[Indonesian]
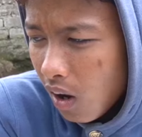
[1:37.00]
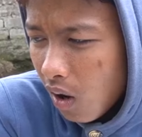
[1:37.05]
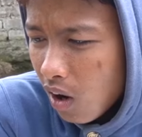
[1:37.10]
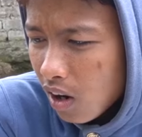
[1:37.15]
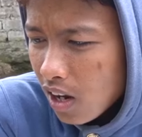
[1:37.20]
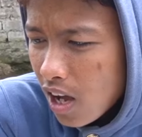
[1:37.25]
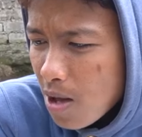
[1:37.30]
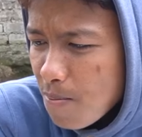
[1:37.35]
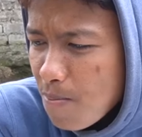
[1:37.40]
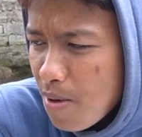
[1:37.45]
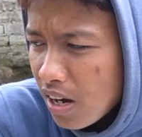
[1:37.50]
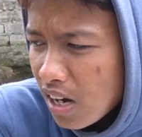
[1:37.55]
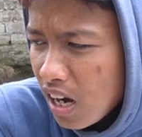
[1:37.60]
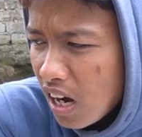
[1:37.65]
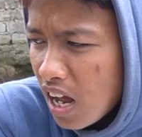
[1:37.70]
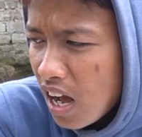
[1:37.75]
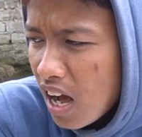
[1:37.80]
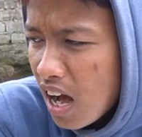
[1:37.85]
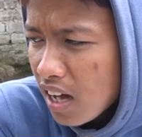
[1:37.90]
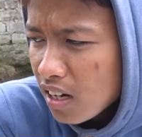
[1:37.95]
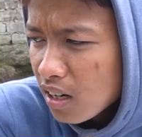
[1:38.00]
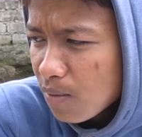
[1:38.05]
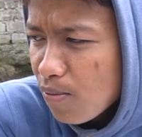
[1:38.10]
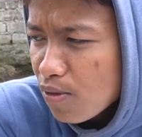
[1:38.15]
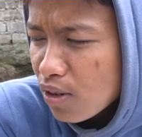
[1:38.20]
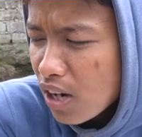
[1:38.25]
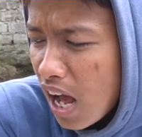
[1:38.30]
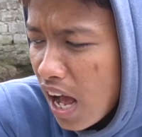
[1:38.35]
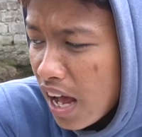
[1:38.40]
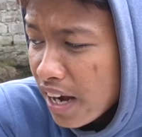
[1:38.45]
Oke biar kalian nggak
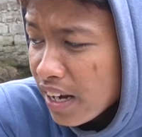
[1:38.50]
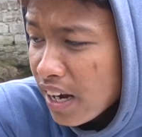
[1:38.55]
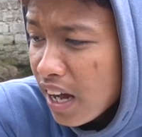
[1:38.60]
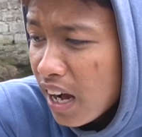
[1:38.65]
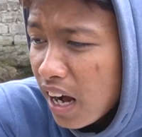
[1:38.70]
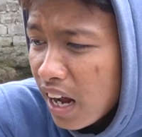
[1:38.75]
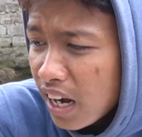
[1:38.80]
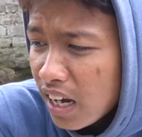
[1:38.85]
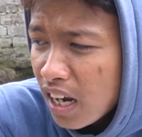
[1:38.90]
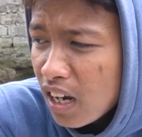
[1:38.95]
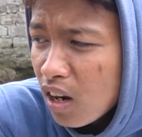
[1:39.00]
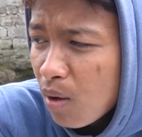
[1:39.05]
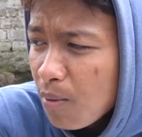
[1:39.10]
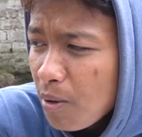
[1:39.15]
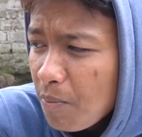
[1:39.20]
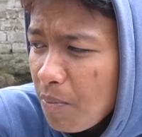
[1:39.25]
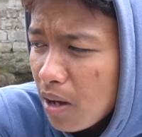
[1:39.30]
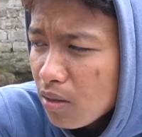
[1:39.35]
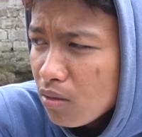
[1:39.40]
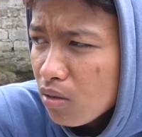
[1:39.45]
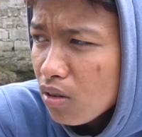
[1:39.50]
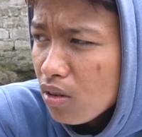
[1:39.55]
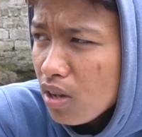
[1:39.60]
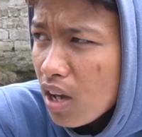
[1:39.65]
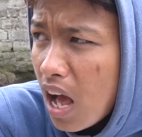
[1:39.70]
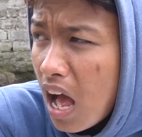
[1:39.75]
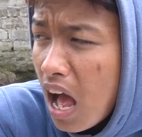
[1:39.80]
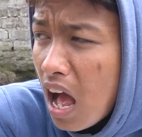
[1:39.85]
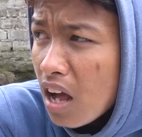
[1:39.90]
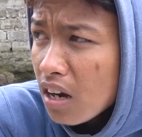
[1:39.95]
rebutan. Kalian omimpa dulu
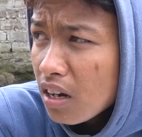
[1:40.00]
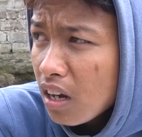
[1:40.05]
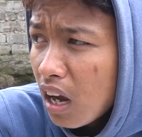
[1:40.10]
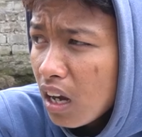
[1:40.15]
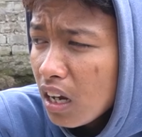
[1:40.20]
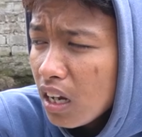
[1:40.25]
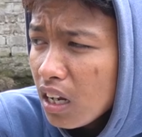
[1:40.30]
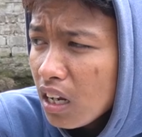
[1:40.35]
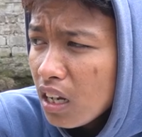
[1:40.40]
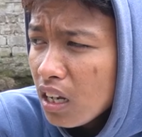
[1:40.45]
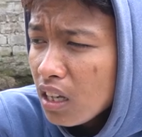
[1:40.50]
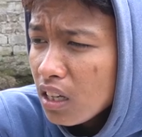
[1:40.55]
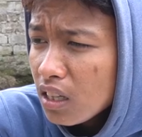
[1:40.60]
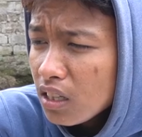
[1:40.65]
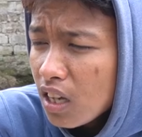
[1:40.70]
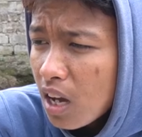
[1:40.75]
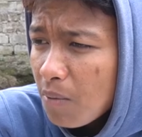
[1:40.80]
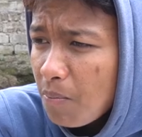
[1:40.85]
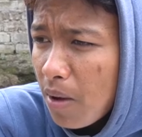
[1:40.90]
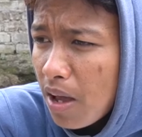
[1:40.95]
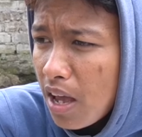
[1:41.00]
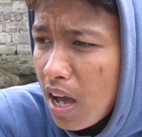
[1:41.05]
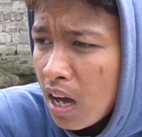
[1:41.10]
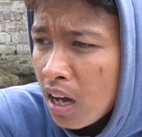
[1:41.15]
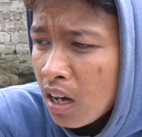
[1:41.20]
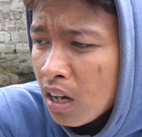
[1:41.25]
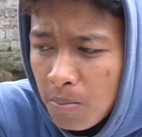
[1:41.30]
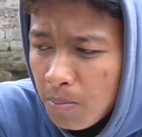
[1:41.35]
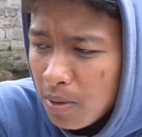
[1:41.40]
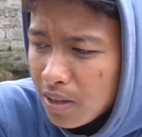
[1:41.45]
ya. Nanti siapa
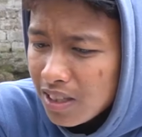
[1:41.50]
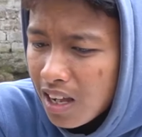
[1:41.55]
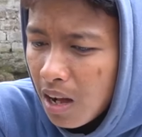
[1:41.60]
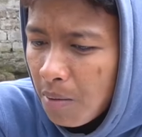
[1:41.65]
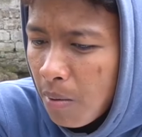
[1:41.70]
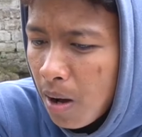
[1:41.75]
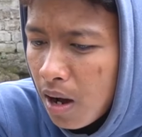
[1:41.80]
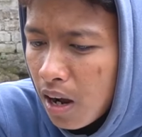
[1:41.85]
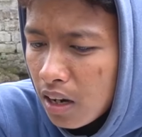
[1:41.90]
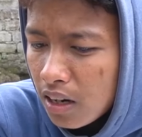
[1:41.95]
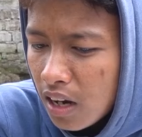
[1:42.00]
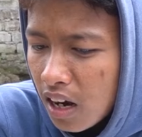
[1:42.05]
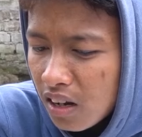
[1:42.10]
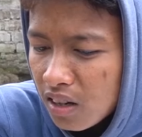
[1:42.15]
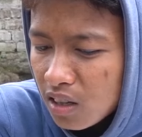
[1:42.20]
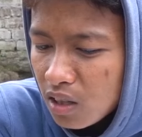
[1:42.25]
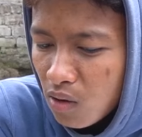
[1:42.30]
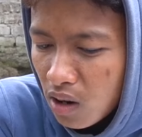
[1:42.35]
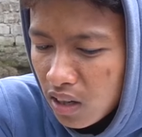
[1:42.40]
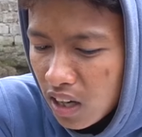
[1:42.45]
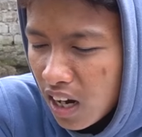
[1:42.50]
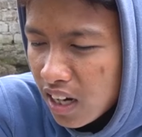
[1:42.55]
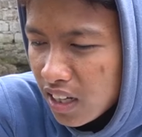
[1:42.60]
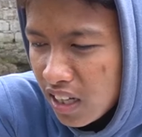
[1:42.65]
yang pertama dan kedua dan